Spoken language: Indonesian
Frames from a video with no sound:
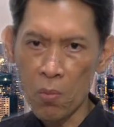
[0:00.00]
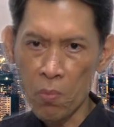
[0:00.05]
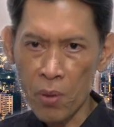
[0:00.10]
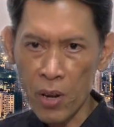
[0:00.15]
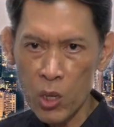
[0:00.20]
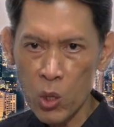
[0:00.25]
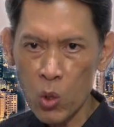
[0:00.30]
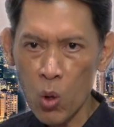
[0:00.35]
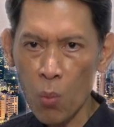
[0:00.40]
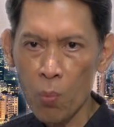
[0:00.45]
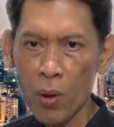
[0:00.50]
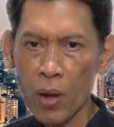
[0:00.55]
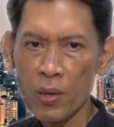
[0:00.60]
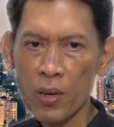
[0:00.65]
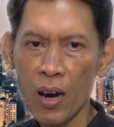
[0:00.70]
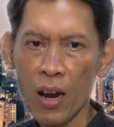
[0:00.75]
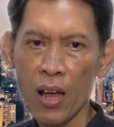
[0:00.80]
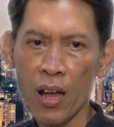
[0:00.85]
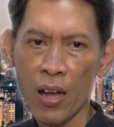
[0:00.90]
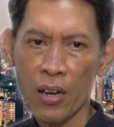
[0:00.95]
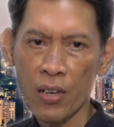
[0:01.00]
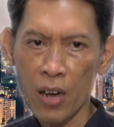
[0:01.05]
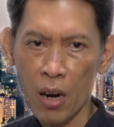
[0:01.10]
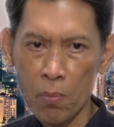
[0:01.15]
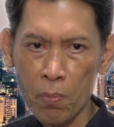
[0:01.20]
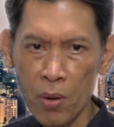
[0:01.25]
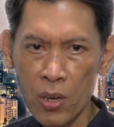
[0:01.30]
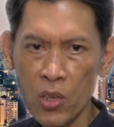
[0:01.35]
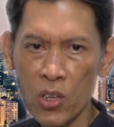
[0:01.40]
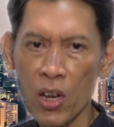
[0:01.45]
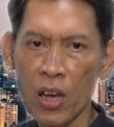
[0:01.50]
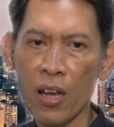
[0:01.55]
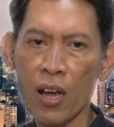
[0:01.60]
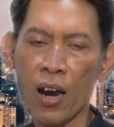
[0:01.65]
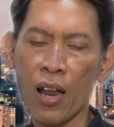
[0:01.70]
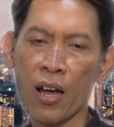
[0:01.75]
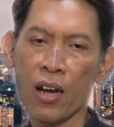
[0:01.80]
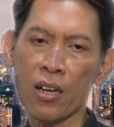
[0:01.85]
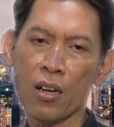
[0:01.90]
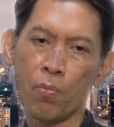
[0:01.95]
bertobatlah dan
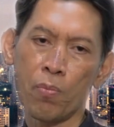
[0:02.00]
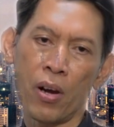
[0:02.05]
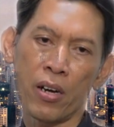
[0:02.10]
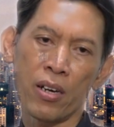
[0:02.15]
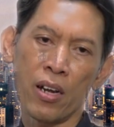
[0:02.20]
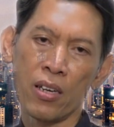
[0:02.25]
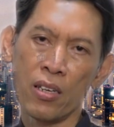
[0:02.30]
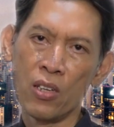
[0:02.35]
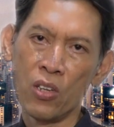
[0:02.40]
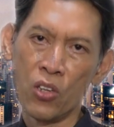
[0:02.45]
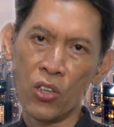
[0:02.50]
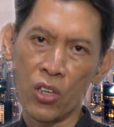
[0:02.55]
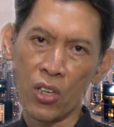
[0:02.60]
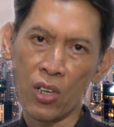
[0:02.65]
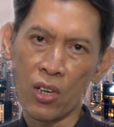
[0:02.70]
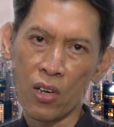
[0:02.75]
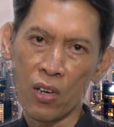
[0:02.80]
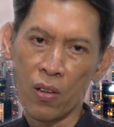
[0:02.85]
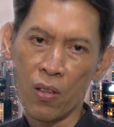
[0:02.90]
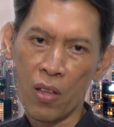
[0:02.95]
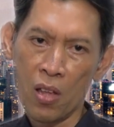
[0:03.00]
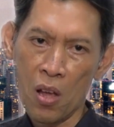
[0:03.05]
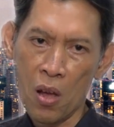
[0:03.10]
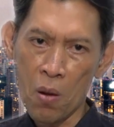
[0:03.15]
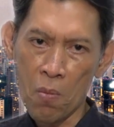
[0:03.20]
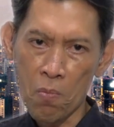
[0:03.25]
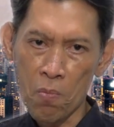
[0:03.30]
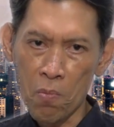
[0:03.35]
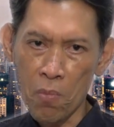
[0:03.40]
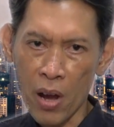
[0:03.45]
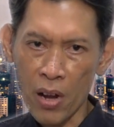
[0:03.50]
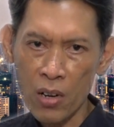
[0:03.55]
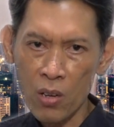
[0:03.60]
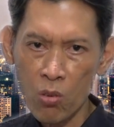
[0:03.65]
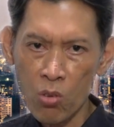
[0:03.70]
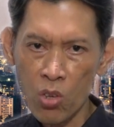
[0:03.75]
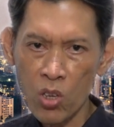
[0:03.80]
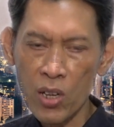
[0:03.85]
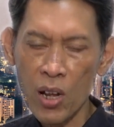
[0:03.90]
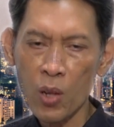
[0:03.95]
percayalah kepada Injil.
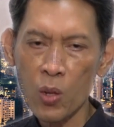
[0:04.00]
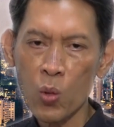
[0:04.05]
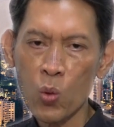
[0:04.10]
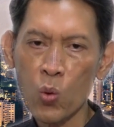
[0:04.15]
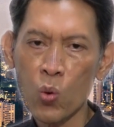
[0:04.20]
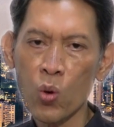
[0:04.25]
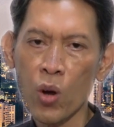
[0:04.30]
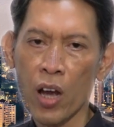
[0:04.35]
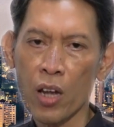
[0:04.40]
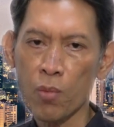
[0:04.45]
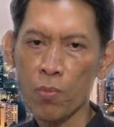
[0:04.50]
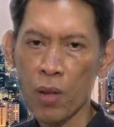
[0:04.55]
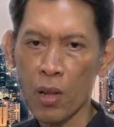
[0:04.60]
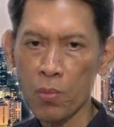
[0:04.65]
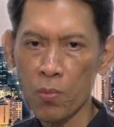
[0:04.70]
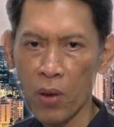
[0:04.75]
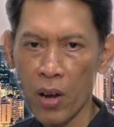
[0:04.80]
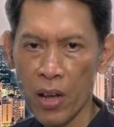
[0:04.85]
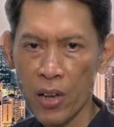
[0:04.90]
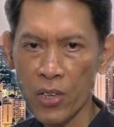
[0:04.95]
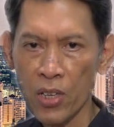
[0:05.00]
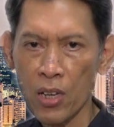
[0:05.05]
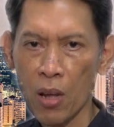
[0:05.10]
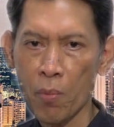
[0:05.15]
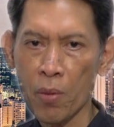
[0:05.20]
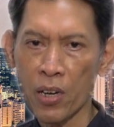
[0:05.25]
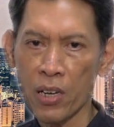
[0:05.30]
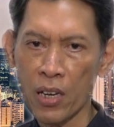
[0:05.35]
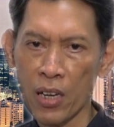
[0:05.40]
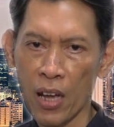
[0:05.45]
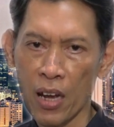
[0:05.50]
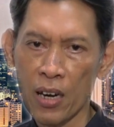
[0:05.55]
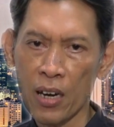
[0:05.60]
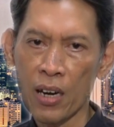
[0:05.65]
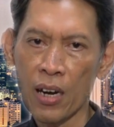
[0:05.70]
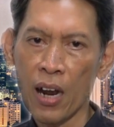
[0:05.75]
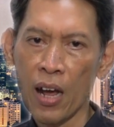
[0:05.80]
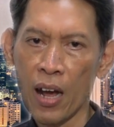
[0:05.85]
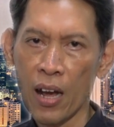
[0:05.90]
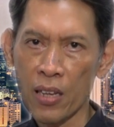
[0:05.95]
Markus 1 ayat 14 sampai dengan
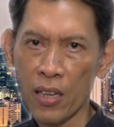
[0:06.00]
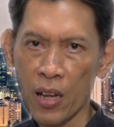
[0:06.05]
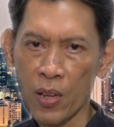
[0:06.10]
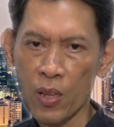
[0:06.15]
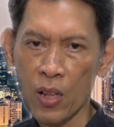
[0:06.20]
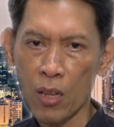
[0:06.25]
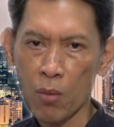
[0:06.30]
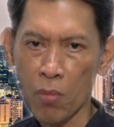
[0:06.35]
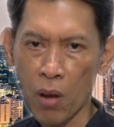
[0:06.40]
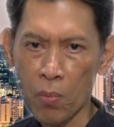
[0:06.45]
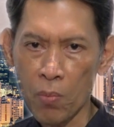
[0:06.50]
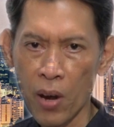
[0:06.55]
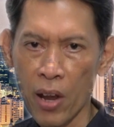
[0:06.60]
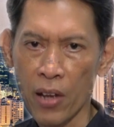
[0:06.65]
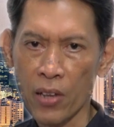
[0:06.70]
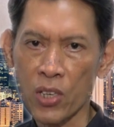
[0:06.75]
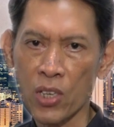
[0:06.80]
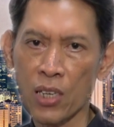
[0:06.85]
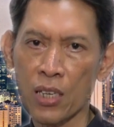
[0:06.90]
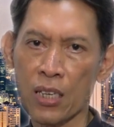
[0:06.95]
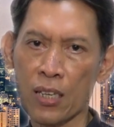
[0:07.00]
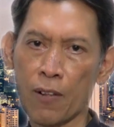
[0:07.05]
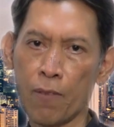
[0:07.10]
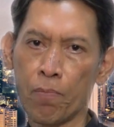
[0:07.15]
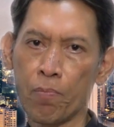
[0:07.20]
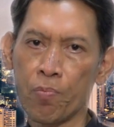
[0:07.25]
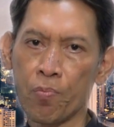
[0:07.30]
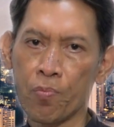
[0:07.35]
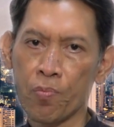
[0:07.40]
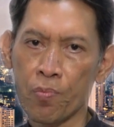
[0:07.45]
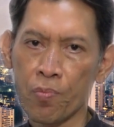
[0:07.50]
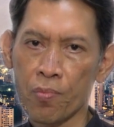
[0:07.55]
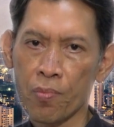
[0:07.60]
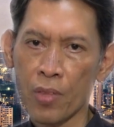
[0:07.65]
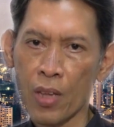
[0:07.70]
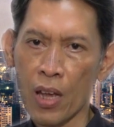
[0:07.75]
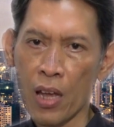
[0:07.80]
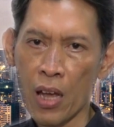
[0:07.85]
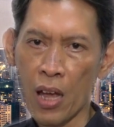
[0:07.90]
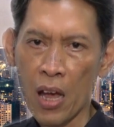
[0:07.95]
ayat
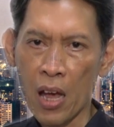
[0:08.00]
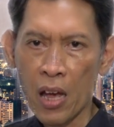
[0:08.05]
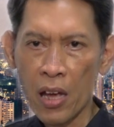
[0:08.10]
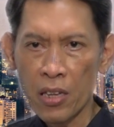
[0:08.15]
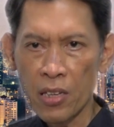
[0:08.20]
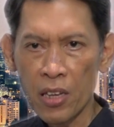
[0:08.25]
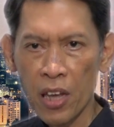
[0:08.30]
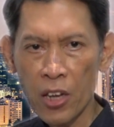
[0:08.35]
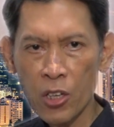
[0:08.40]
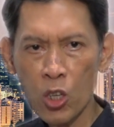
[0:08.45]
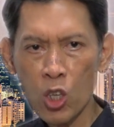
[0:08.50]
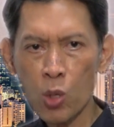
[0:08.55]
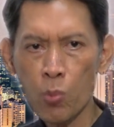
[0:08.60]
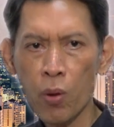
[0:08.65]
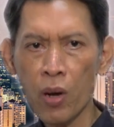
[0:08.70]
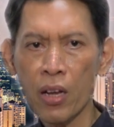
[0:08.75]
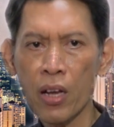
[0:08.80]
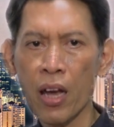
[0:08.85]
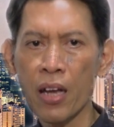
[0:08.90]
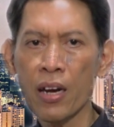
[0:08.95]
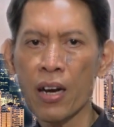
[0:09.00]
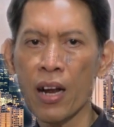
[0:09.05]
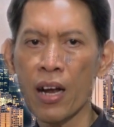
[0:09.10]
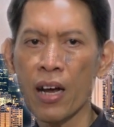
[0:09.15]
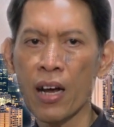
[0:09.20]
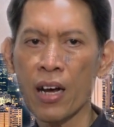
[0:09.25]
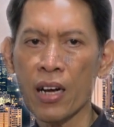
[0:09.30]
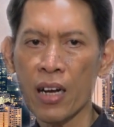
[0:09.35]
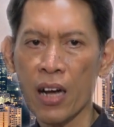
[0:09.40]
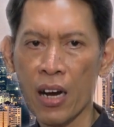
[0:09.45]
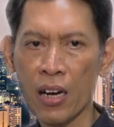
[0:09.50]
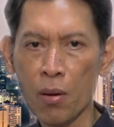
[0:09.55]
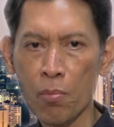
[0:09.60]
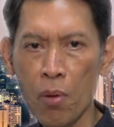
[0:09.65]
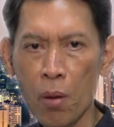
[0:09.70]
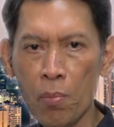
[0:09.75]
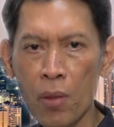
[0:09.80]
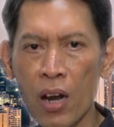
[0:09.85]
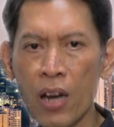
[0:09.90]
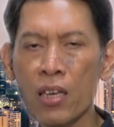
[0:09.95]
15. Yesus bergairah karena
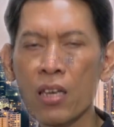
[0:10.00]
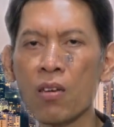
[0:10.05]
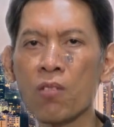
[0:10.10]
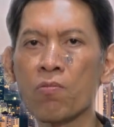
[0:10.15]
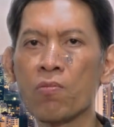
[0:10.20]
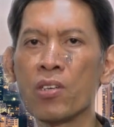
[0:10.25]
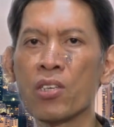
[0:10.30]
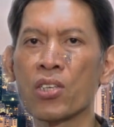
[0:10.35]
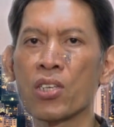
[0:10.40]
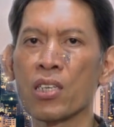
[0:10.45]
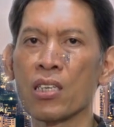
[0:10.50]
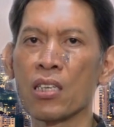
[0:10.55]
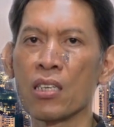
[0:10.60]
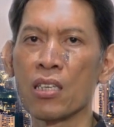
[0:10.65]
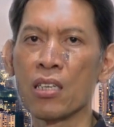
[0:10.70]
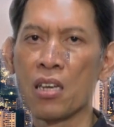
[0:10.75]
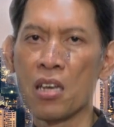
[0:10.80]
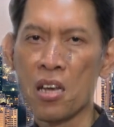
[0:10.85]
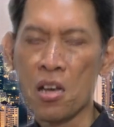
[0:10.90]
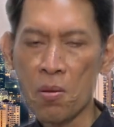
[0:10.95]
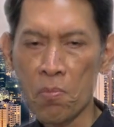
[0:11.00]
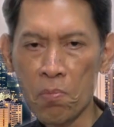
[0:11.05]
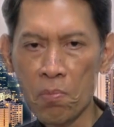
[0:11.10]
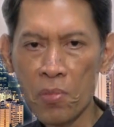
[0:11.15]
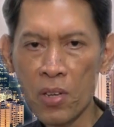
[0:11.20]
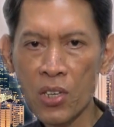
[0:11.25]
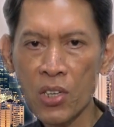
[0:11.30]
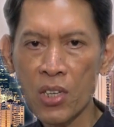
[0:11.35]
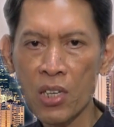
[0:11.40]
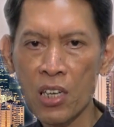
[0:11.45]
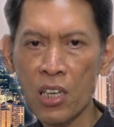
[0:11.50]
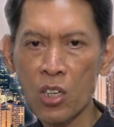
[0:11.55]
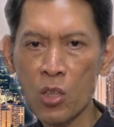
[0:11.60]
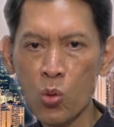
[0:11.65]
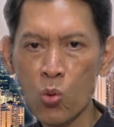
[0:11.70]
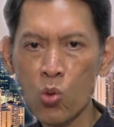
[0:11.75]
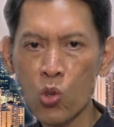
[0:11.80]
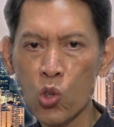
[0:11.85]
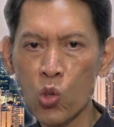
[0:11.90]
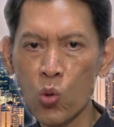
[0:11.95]
memiliki visi, misi,
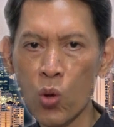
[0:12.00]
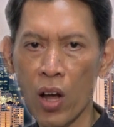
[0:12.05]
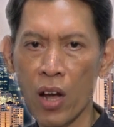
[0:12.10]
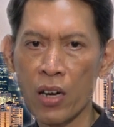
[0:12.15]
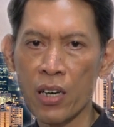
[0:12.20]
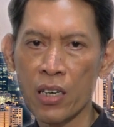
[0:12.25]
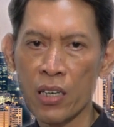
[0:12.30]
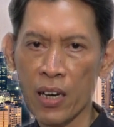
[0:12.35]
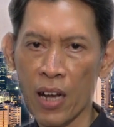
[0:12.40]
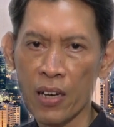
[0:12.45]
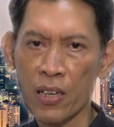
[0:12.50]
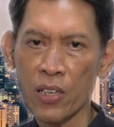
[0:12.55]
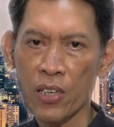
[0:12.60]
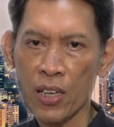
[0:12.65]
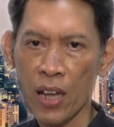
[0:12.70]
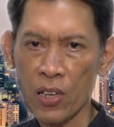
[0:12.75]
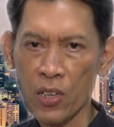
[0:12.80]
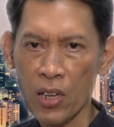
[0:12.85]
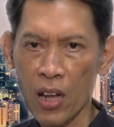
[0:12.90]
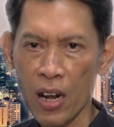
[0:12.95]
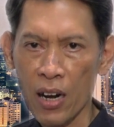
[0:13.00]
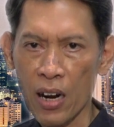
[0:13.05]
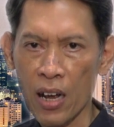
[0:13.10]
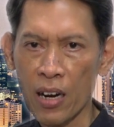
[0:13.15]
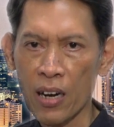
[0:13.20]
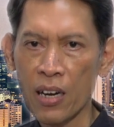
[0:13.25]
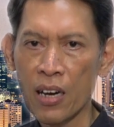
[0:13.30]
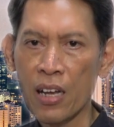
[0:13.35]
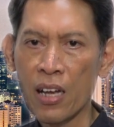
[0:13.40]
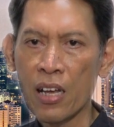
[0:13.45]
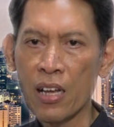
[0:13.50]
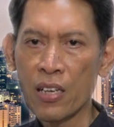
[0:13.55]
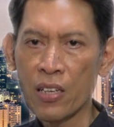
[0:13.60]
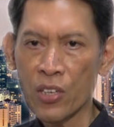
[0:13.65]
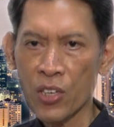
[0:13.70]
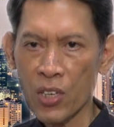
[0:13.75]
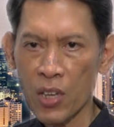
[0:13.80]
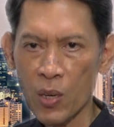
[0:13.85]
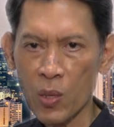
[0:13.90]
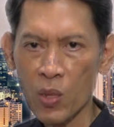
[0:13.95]
tujuan, dan sasaran,
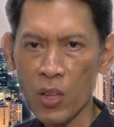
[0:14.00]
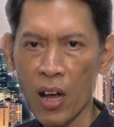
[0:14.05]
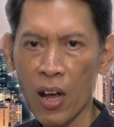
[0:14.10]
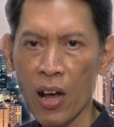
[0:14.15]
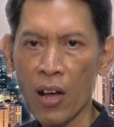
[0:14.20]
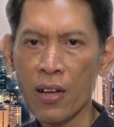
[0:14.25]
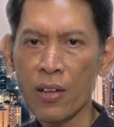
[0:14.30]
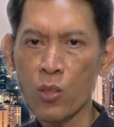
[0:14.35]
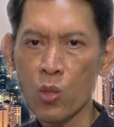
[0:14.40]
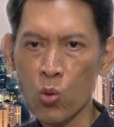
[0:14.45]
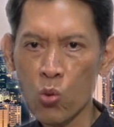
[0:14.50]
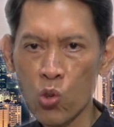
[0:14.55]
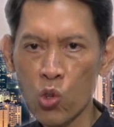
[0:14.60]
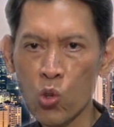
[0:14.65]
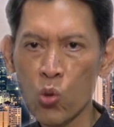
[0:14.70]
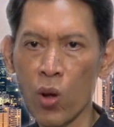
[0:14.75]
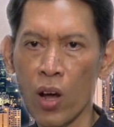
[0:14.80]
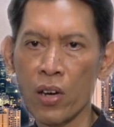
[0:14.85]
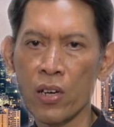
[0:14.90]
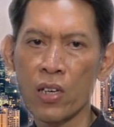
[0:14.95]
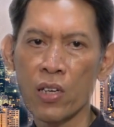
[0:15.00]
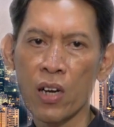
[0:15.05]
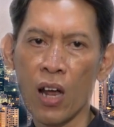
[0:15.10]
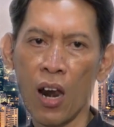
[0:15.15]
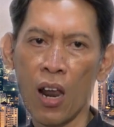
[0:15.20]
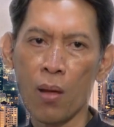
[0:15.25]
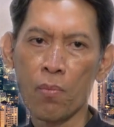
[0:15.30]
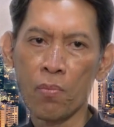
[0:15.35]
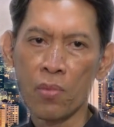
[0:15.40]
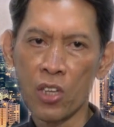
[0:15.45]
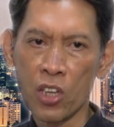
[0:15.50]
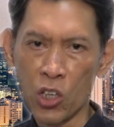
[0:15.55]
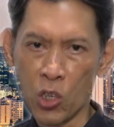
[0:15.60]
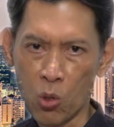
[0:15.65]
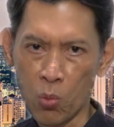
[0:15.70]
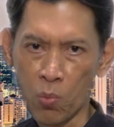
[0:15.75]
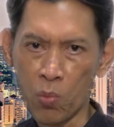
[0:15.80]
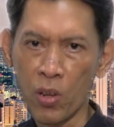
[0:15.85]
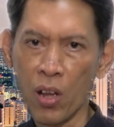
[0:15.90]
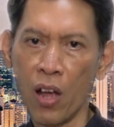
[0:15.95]
serta tujuan dalam
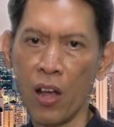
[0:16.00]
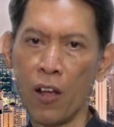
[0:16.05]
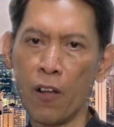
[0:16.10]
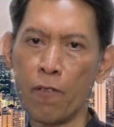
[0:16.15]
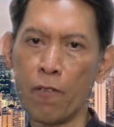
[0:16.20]
hidupnya.